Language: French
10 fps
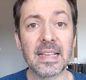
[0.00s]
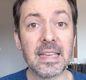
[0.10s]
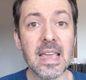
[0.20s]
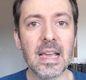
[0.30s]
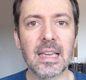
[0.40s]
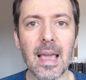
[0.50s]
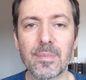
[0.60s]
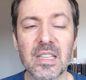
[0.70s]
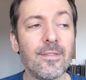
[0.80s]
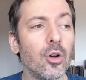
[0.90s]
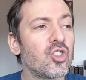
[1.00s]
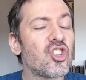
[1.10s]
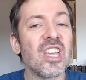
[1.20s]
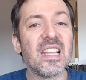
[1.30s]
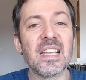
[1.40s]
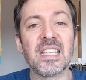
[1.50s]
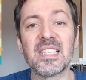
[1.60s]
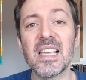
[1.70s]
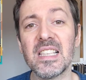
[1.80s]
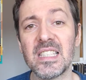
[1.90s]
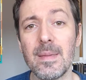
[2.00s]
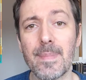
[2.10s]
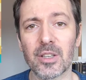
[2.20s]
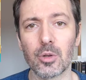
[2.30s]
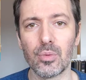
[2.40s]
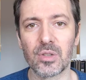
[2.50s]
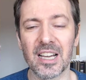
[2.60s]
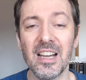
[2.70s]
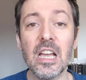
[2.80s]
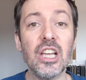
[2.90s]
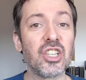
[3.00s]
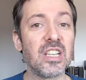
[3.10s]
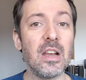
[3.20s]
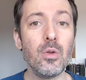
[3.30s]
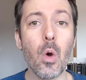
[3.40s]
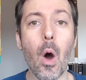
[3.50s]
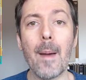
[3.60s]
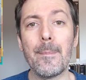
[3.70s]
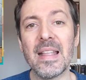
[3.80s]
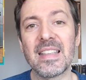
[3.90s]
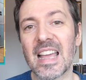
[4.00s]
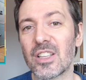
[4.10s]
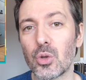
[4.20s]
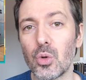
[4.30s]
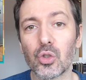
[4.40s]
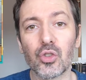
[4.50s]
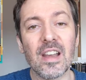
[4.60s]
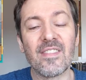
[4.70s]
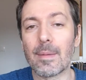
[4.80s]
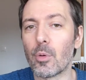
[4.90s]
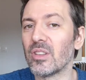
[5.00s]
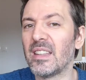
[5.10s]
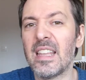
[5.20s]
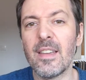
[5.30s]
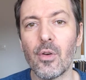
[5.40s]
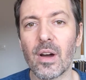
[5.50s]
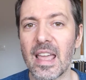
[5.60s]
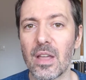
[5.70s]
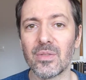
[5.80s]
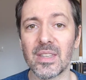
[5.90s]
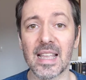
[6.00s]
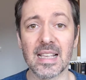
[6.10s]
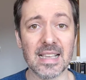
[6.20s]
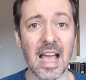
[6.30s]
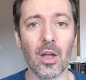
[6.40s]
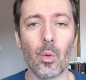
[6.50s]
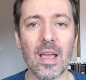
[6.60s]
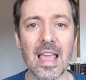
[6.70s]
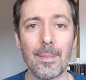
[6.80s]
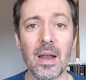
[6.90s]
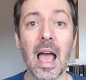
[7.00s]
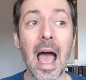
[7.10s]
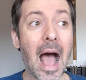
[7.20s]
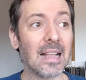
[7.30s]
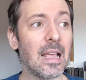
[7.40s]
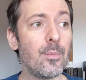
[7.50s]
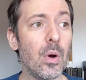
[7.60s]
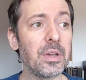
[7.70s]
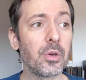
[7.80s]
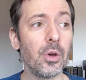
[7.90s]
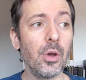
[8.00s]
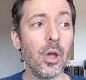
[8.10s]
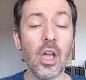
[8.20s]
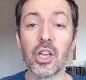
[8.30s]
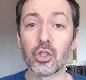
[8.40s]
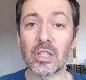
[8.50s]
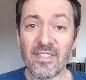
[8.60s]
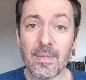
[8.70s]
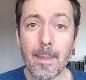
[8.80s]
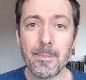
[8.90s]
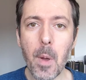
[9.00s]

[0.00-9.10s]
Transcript: qui est captivante. J'ai été saisi par ce bouquin. Je l'ai lu en à peine 4 jours. Je l'ai vraiment dévoré à une vitesse incroyable. À tel point que j'en avais même